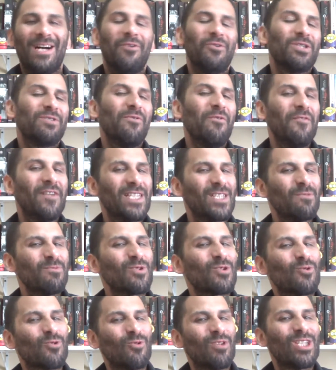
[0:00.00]
Hoje vamos falar sobre
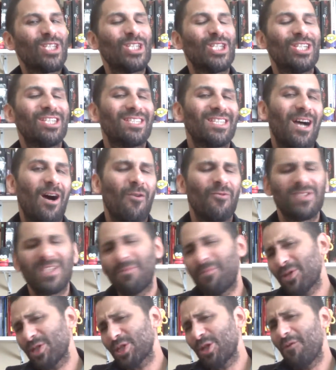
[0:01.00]
escritura digital.
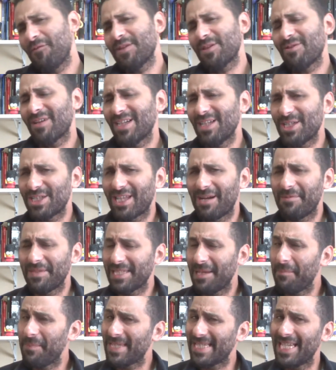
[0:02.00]
Você pode talvez não acreditar,
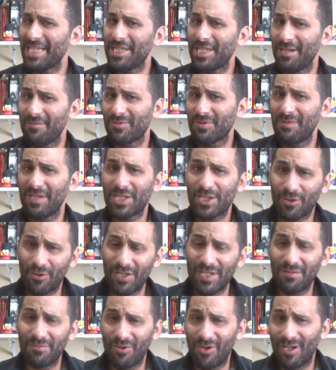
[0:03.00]
mas apesar de termos mais de
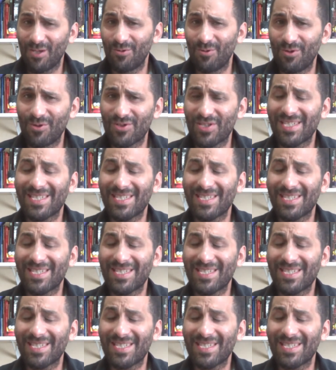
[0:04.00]
2 mil alunos,